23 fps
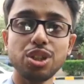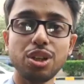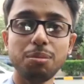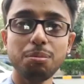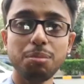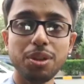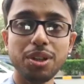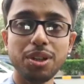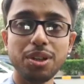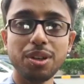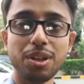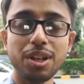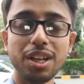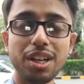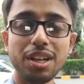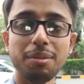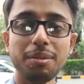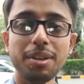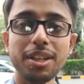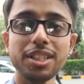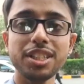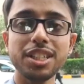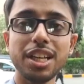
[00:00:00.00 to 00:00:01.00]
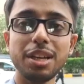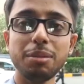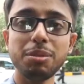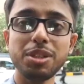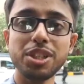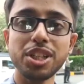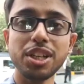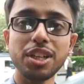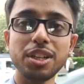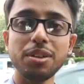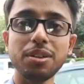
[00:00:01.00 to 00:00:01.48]
সম্পন্ন করা হবে সেই
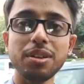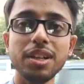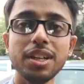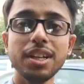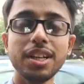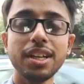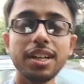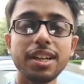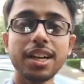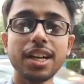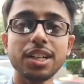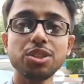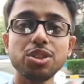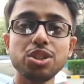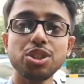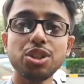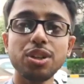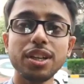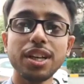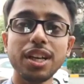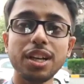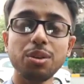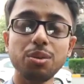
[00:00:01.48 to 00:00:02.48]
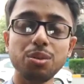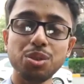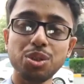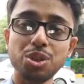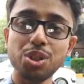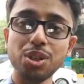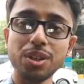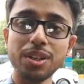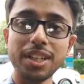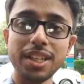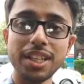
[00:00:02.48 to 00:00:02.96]
বিষয়েও রাজ্য সরকার
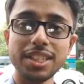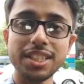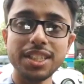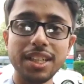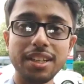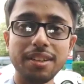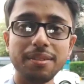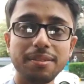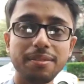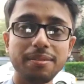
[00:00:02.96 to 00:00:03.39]
উদ্যোগ নিয়েছে